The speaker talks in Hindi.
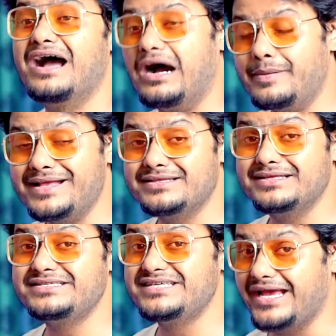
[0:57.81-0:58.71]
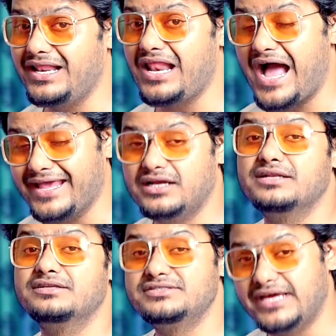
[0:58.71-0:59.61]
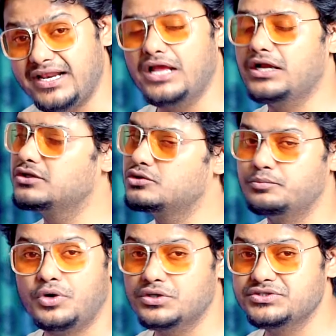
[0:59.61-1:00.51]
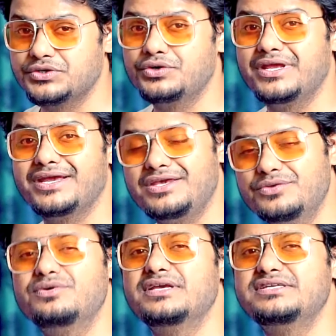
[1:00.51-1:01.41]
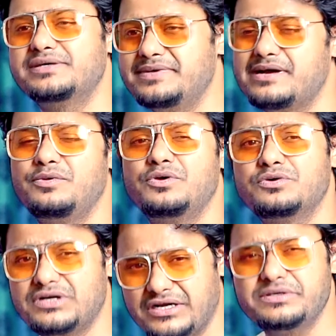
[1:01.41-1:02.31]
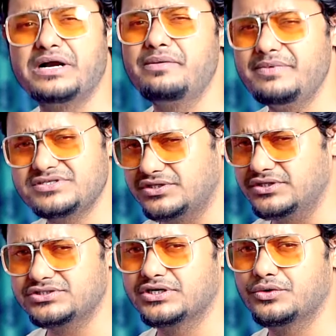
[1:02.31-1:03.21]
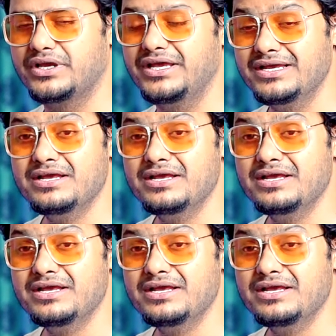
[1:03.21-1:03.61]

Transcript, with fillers: अब आ जाता है चैनल आइकन चैनल आइकन तो बहुत ज़रूरी है क्योंकि जब भी आप लोग कभी भी सर्च करोगे